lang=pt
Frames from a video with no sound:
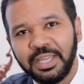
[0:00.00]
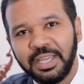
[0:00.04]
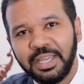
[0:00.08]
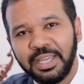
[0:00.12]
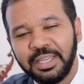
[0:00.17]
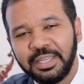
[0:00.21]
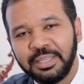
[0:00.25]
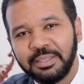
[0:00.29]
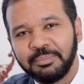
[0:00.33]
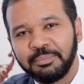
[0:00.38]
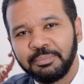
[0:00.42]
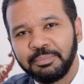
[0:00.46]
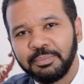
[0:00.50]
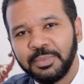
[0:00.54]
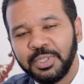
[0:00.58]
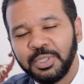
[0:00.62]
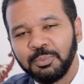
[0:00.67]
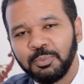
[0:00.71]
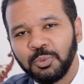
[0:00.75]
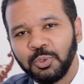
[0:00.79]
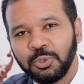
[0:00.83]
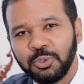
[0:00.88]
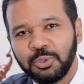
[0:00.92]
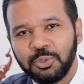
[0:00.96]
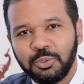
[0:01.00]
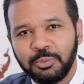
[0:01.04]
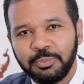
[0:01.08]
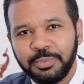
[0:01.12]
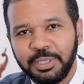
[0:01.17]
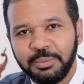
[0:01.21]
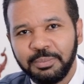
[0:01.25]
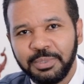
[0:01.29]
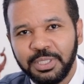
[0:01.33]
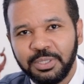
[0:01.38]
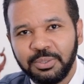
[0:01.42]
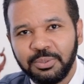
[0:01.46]
em
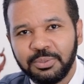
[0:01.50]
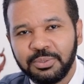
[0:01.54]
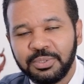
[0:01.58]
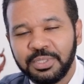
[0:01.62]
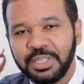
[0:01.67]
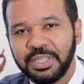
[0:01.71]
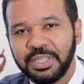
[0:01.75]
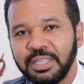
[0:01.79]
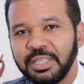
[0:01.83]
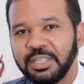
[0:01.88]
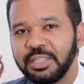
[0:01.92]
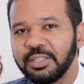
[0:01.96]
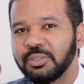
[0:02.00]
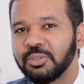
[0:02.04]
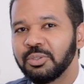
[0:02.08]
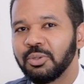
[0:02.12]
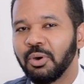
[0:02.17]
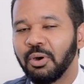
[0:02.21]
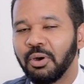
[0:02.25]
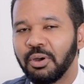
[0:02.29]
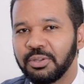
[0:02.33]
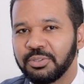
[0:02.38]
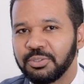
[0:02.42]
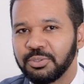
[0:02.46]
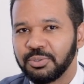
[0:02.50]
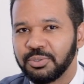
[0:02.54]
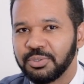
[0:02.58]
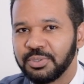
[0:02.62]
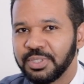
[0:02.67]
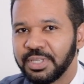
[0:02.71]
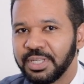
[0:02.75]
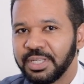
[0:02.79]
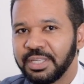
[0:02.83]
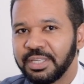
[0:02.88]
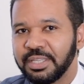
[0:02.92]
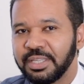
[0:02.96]
imunossuprimidos e
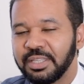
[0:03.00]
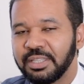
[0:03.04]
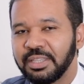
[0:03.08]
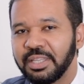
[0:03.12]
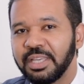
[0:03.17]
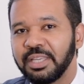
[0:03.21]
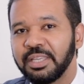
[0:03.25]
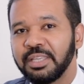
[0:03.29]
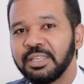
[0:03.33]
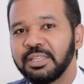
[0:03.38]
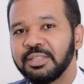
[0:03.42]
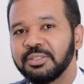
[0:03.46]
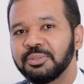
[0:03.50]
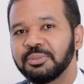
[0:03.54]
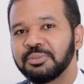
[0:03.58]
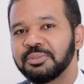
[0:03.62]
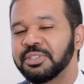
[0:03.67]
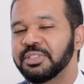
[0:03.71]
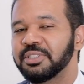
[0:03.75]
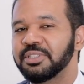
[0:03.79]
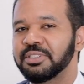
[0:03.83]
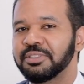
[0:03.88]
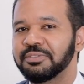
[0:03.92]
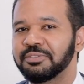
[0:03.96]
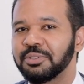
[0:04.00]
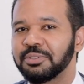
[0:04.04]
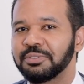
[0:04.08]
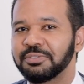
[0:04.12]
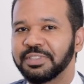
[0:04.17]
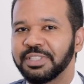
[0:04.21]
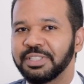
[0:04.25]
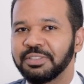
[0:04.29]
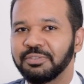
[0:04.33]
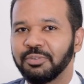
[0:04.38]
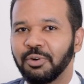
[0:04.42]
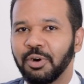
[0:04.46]
idosos que têm risco de
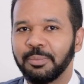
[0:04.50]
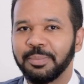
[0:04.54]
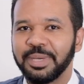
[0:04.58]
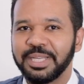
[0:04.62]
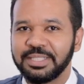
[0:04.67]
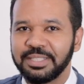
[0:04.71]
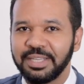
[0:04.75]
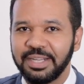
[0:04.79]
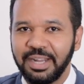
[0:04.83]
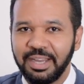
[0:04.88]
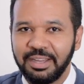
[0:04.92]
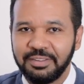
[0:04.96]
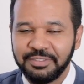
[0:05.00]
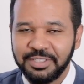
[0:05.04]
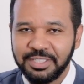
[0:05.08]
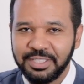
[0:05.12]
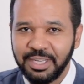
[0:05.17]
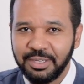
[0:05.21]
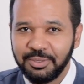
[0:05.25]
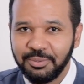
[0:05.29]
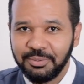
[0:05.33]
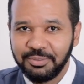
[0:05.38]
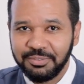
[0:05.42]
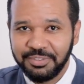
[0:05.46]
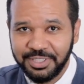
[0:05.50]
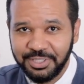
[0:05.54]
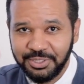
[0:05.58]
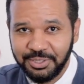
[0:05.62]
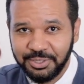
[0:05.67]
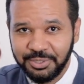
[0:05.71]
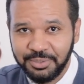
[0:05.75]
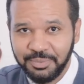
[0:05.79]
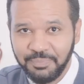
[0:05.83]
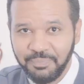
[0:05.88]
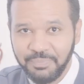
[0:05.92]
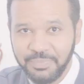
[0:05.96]
desenvolver formas graves da
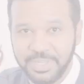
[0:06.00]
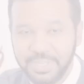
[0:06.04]
Covid.